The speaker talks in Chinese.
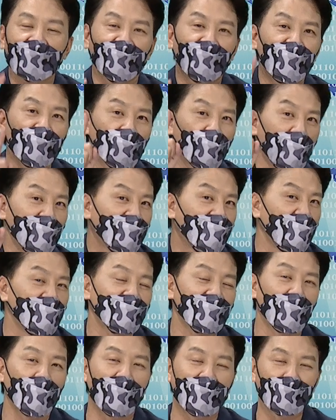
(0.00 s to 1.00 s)
实富贵，
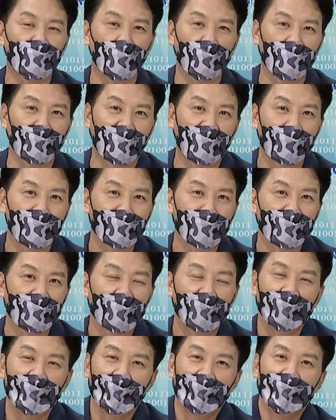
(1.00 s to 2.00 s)
千真万确吗？
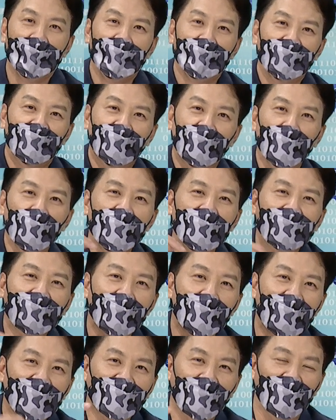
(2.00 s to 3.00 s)
请问
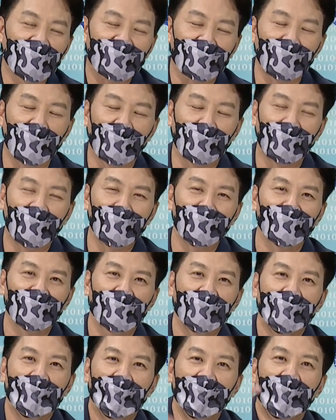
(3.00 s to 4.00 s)
各位投资朋友们，
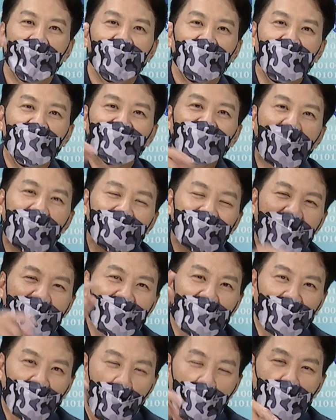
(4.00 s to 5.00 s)
你参加
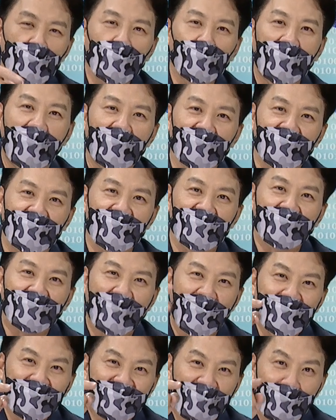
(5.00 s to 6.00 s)
的投顾老师
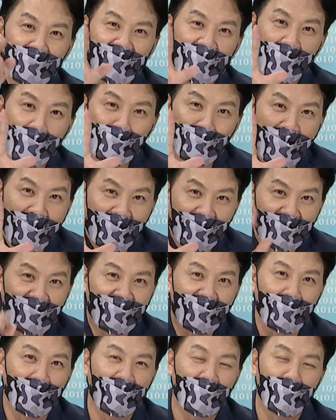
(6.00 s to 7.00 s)
敢讲这个八个
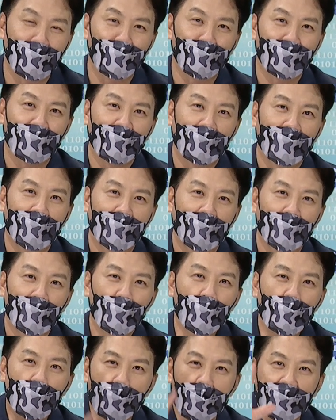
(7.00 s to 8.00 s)
字吗？
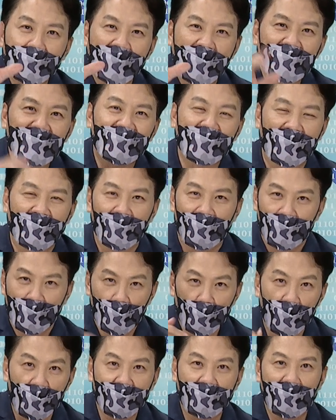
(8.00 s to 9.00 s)
如果敢讲，
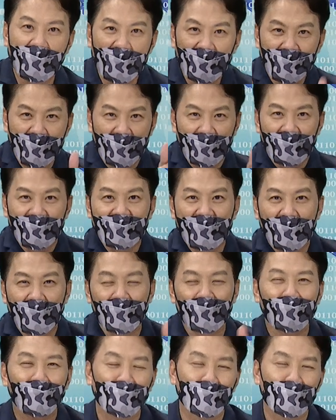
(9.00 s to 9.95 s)
我给他两个赞。